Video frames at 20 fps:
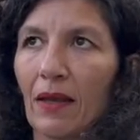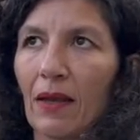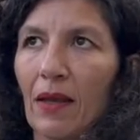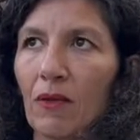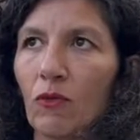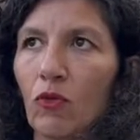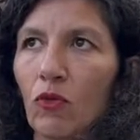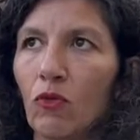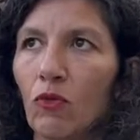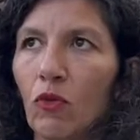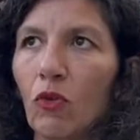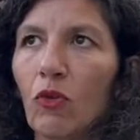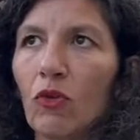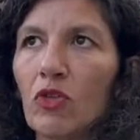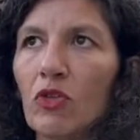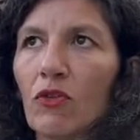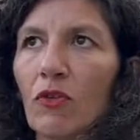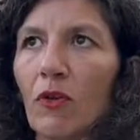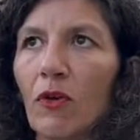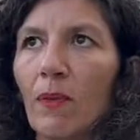une
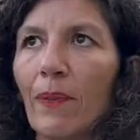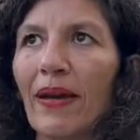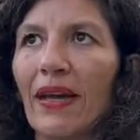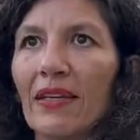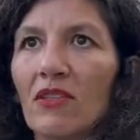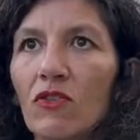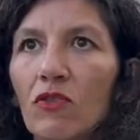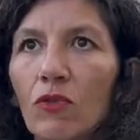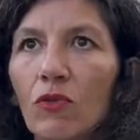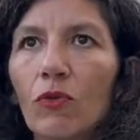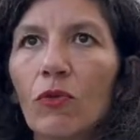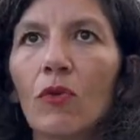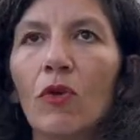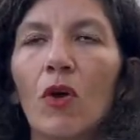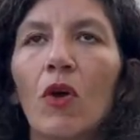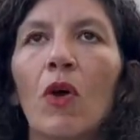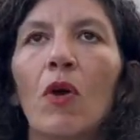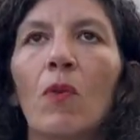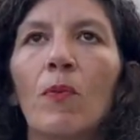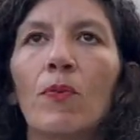grosse pression
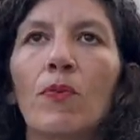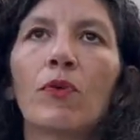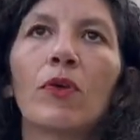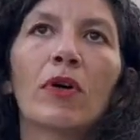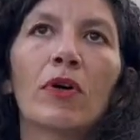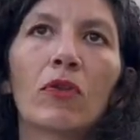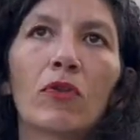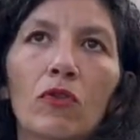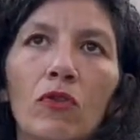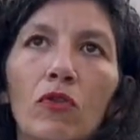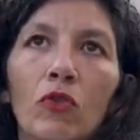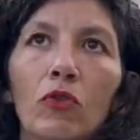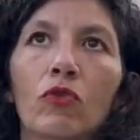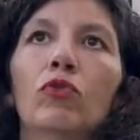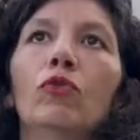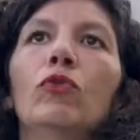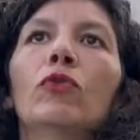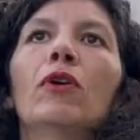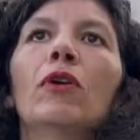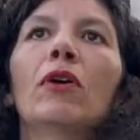pour euh,
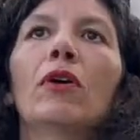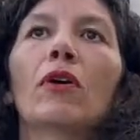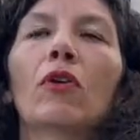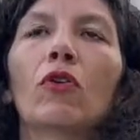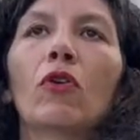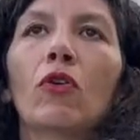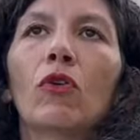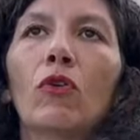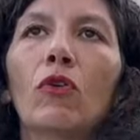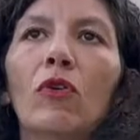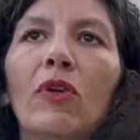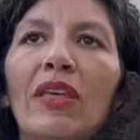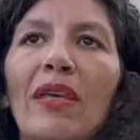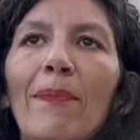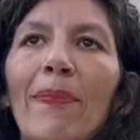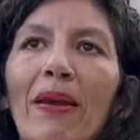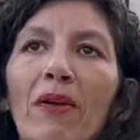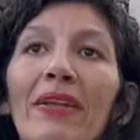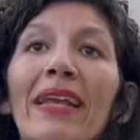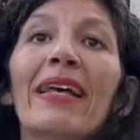surtout euh, qu'il n'y ait
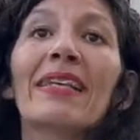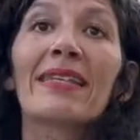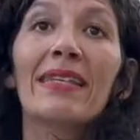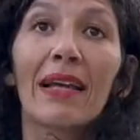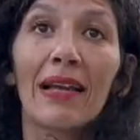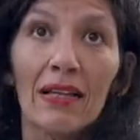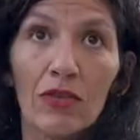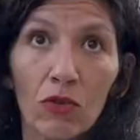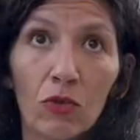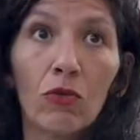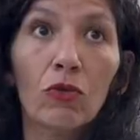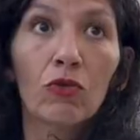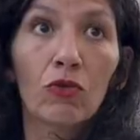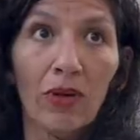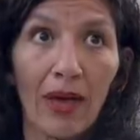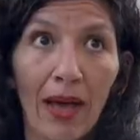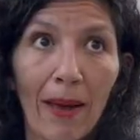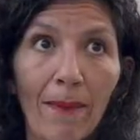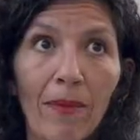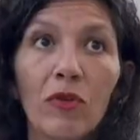pas une installation
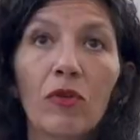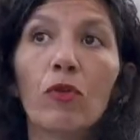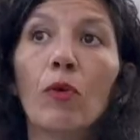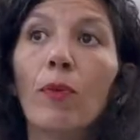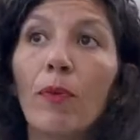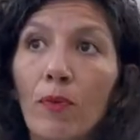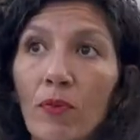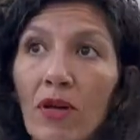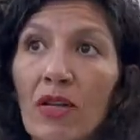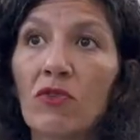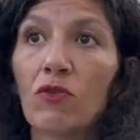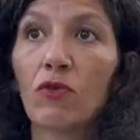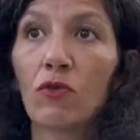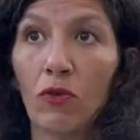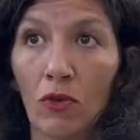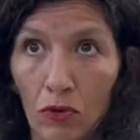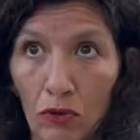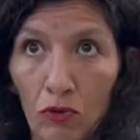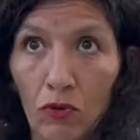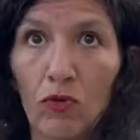durable de populations
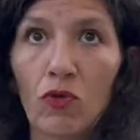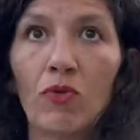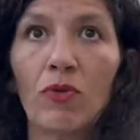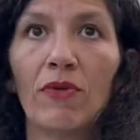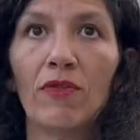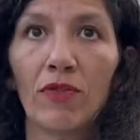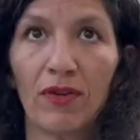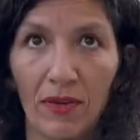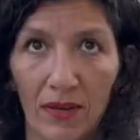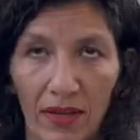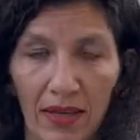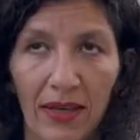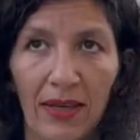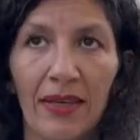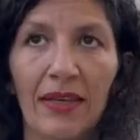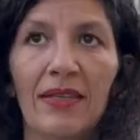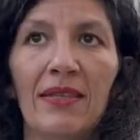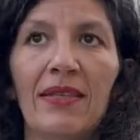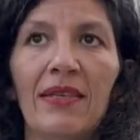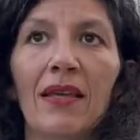non juives
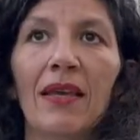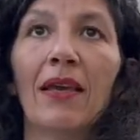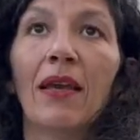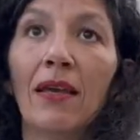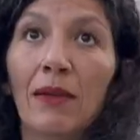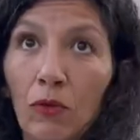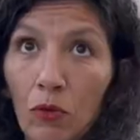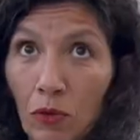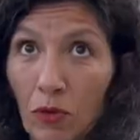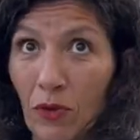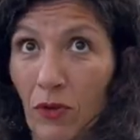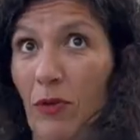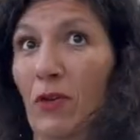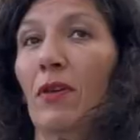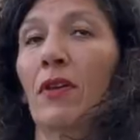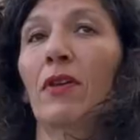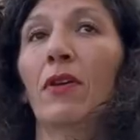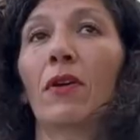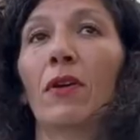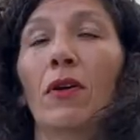ici. Donc,
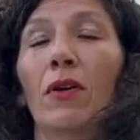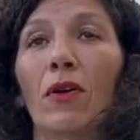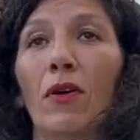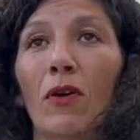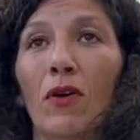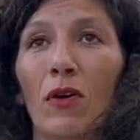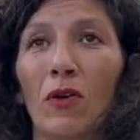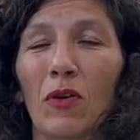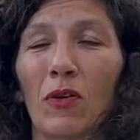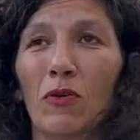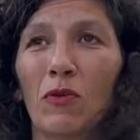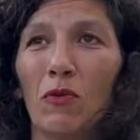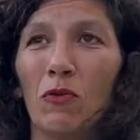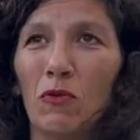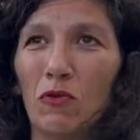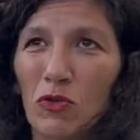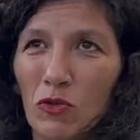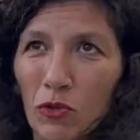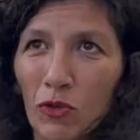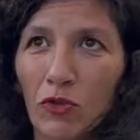
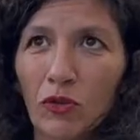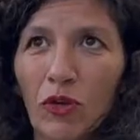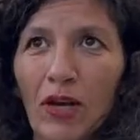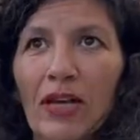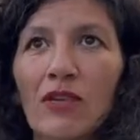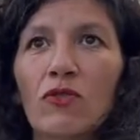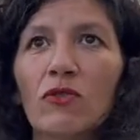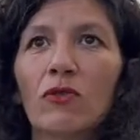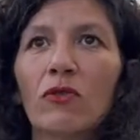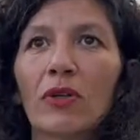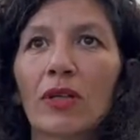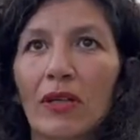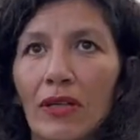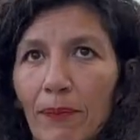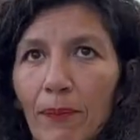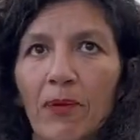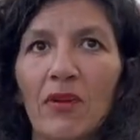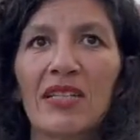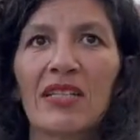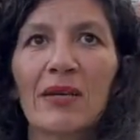une structuration hein, des
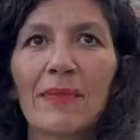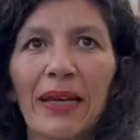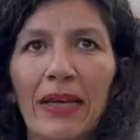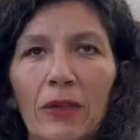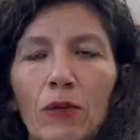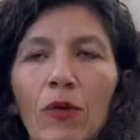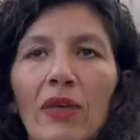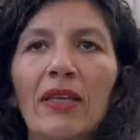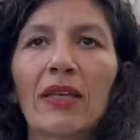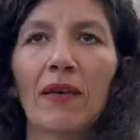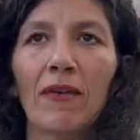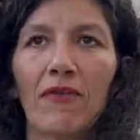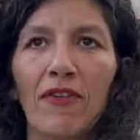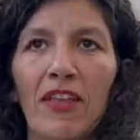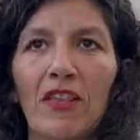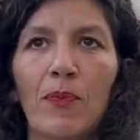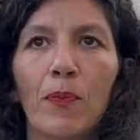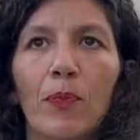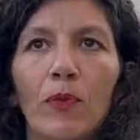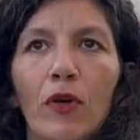politiques migratoires qui est
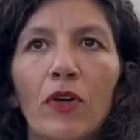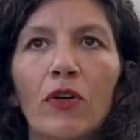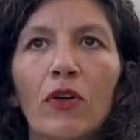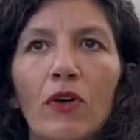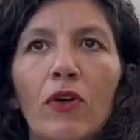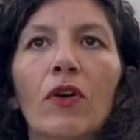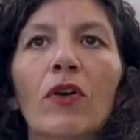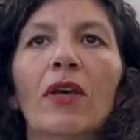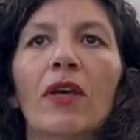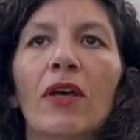faite pour qu'il